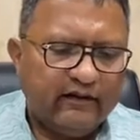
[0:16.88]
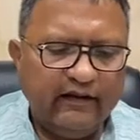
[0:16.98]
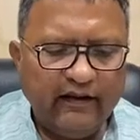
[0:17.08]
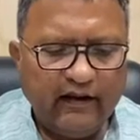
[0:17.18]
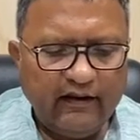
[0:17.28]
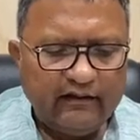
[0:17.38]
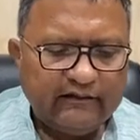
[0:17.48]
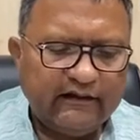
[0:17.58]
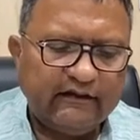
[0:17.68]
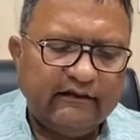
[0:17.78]
कि
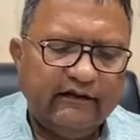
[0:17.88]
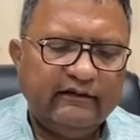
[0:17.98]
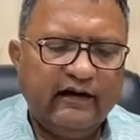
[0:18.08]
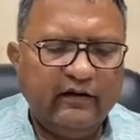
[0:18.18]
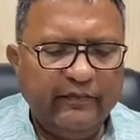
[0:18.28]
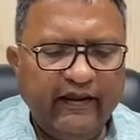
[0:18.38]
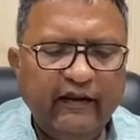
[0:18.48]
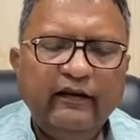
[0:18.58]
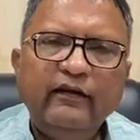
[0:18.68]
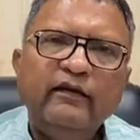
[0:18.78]
छत्तीसगढ़
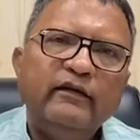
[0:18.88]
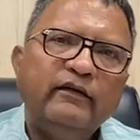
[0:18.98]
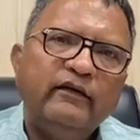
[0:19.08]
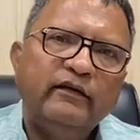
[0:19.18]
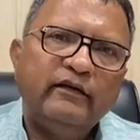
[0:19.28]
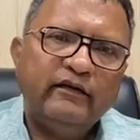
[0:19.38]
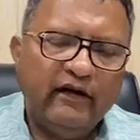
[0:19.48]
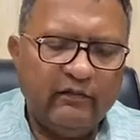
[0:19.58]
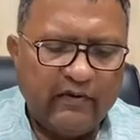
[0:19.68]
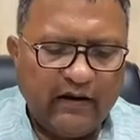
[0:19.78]
में
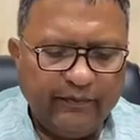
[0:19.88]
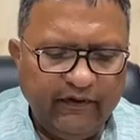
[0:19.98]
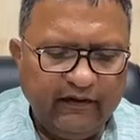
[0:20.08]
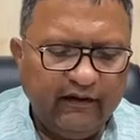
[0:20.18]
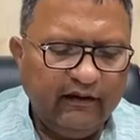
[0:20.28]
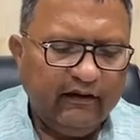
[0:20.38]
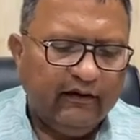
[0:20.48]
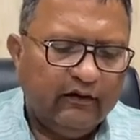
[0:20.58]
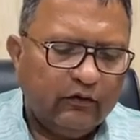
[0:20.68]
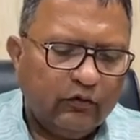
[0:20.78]
ऋण माफी की
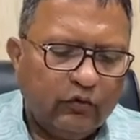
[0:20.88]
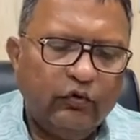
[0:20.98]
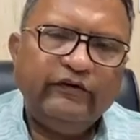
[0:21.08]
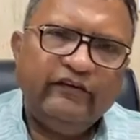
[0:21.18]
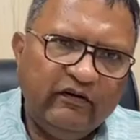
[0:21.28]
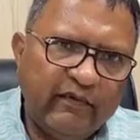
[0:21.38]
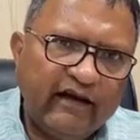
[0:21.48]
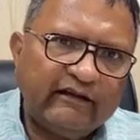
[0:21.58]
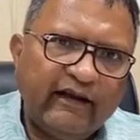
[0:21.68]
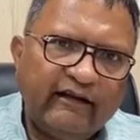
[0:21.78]
कोई
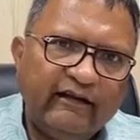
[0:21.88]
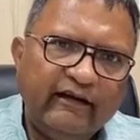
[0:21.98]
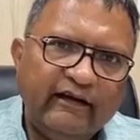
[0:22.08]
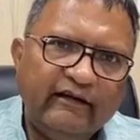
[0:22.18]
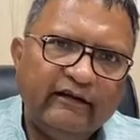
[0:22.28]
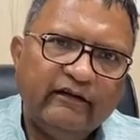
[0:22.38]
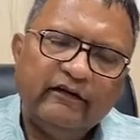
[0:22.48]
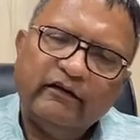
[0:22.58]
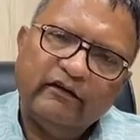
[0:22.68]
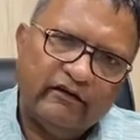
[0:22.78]
सीमा तय की गई
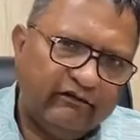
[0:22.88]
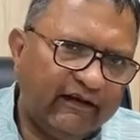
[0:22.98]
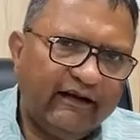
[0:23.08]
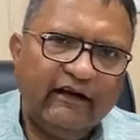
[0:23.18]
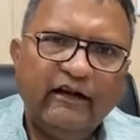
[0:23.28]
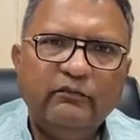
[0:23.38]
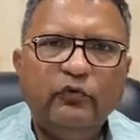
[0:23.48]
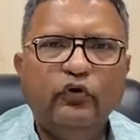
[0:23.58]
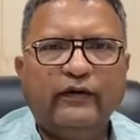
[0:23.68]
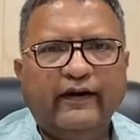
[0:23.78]
वे गलत
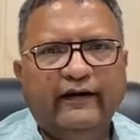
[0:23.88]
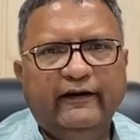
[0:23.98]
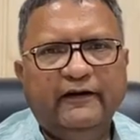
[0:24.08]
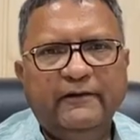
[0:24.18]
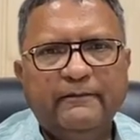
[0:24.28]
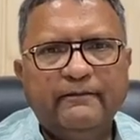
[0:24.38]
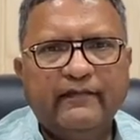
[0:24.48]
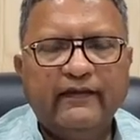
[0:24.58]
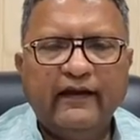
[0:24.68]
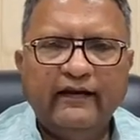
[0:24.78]
बोल रहे हैं
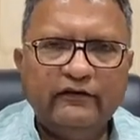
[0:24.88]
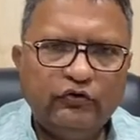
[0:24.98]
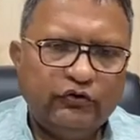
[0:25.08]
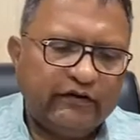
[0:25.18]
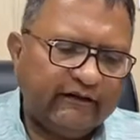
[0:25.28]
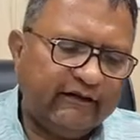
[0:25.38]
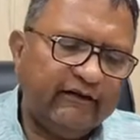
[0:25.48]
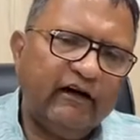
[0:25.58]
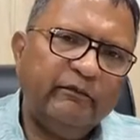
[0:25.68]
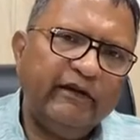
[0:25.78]
जो
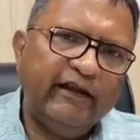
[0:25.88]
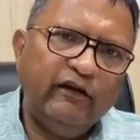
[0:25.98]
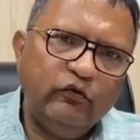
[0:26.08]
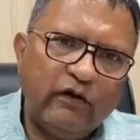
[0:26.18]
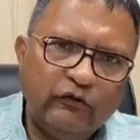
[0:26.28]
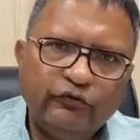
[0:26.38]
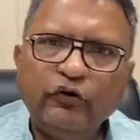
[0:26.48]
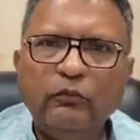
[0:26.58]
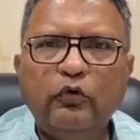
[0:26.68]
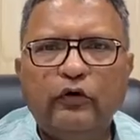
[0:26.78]
छत्तीसगढ़ में नहीं हुआ
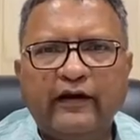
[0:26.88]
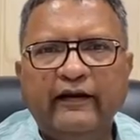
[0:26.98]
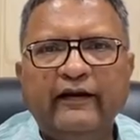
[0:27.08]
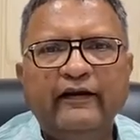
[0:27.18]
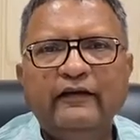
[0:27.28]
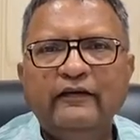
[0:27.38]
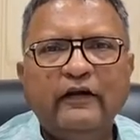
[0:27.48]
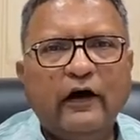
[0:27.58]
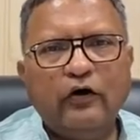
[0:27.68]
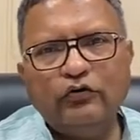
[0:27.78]
उसको बोल रहे हैं
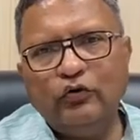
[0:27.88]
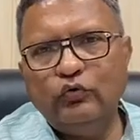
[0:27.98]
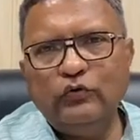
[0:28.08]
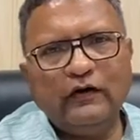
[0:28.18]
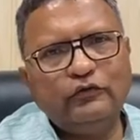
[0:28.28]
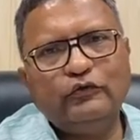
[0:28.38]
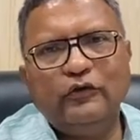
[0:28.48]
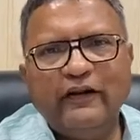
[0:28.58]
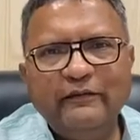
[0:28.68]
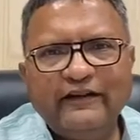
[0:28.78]
और जो हुआ उसको
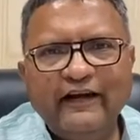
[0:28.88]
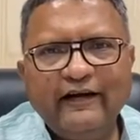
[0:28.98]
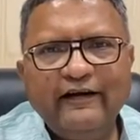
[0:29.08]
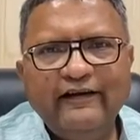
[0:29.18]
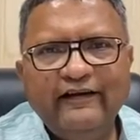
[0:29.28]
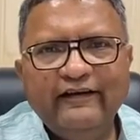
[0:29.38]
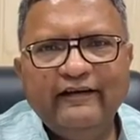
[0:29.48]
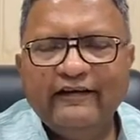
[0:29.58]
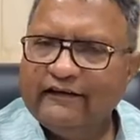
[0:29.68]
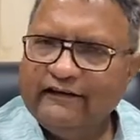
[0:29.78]
नहीं बता रहे हैं
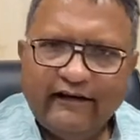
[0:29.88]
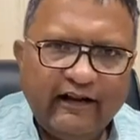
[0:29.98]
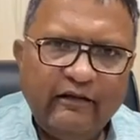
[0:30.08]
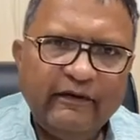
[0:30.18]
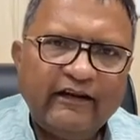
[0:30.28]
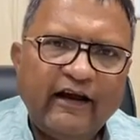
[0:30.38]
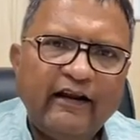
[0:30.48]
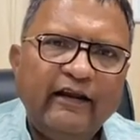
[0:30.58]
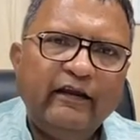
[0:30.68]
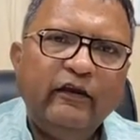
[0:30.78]
ये नहीं बता
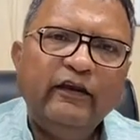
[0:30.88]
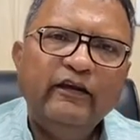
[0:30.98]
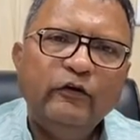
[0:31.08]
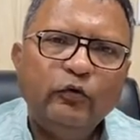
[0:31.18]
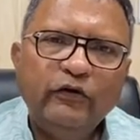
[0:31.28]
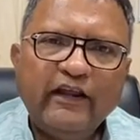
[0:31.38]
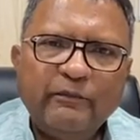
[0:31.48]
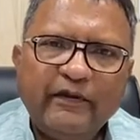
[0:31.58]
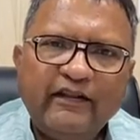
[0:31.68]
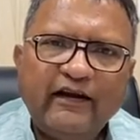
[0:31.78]
रहे हैं कि उनके
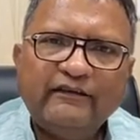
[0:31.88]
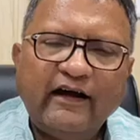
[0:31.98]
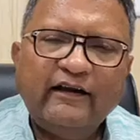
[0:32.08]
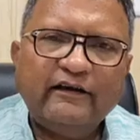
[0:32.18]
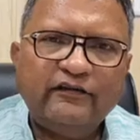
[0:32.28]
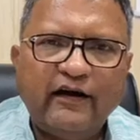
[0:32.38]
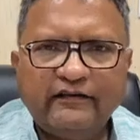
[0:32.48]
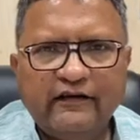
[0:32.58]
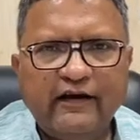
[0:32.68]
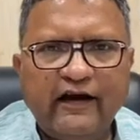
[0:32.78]
पंद्रह साल के
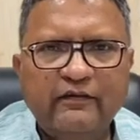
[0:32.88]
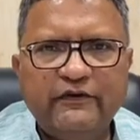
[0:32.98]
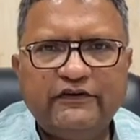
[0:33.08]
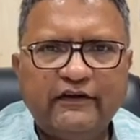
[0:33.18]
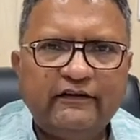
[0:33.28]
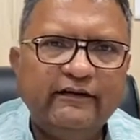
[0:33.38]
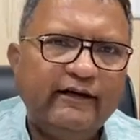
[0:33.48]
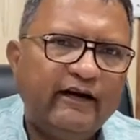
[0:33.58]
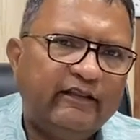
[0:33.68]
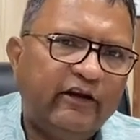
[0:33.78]
शासनकाल में
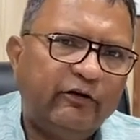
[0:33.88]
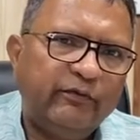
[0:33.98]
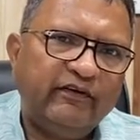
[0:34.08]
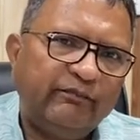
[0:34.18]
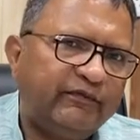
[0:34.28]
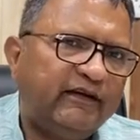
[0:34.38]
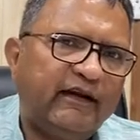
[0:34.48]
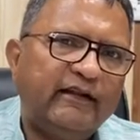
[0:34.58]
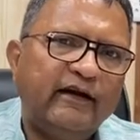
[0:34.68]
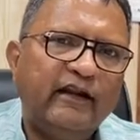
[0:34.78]
छत्तीसगढ़ देश में सबसे
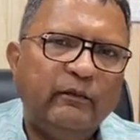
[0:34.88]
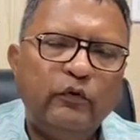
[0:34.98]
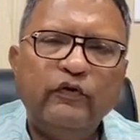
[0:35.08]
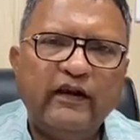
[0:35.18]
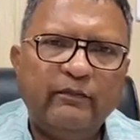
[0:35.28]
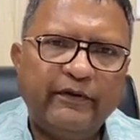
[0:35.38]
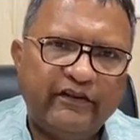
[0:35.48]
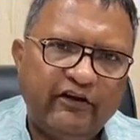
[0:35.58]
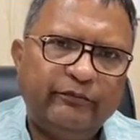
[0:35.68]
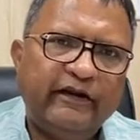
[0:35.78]
ज्यादा गरीबों वाला
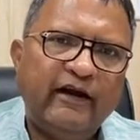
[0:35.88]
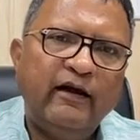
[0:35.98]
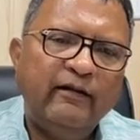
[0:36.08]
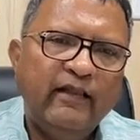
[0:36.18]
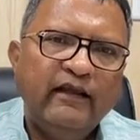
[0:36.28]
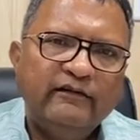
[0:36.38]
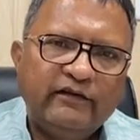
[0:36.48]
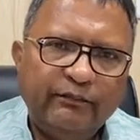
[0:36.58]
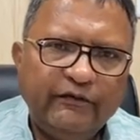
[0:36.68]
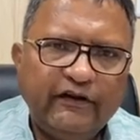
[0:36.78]
प्रदेश बना
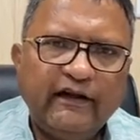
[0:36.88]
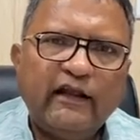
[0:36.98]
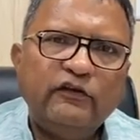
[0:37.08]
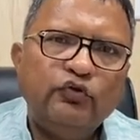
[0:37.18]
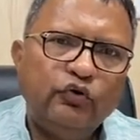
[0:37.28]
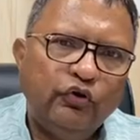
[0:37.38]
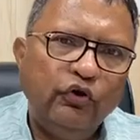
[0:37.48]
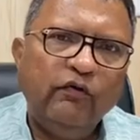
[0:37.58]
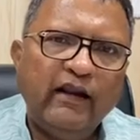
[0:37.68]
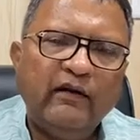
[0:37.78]
सबसे ज्यादा
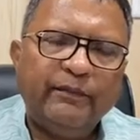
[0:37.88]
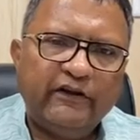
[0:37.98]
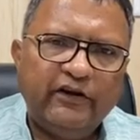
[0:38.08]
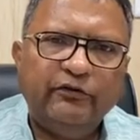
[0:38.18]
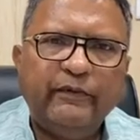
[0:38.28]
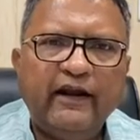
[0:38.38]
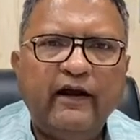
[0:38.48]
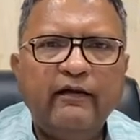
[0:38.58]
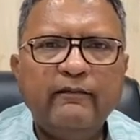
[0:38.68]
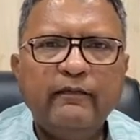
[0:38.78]
झुग्गियों वाला प्रदेश बना